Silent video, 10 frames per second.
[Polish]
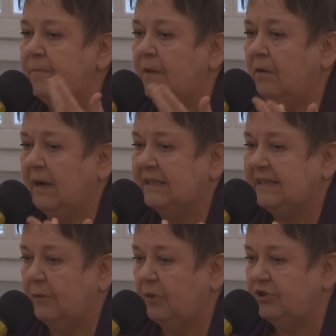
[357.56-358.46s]
no
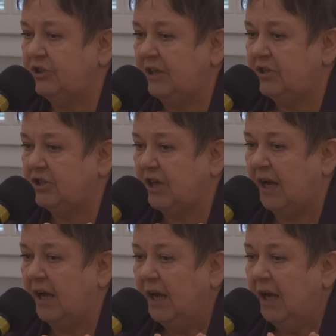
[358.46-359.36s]
okazało się,
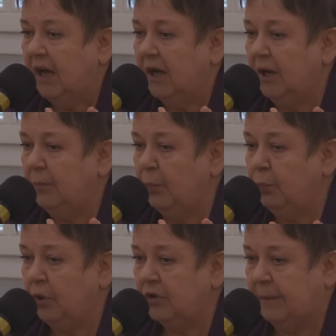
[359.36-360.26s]
że y,
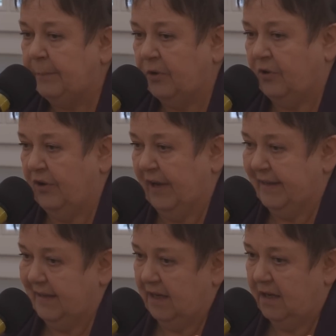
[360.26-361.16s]
młode
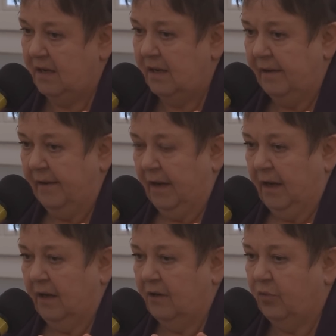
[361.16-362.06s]
pokolenie
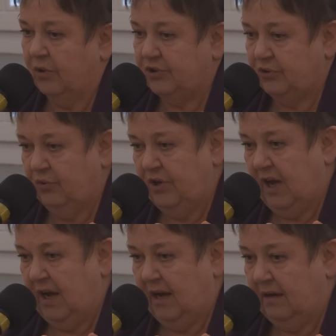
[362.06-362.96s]

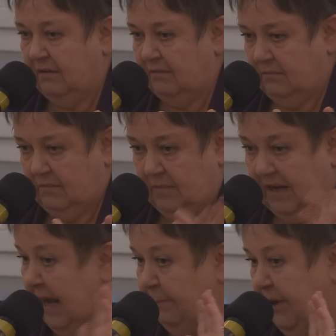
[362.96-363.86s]
głosuje
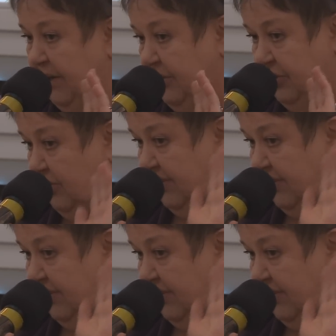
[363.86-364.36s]
lepiej niż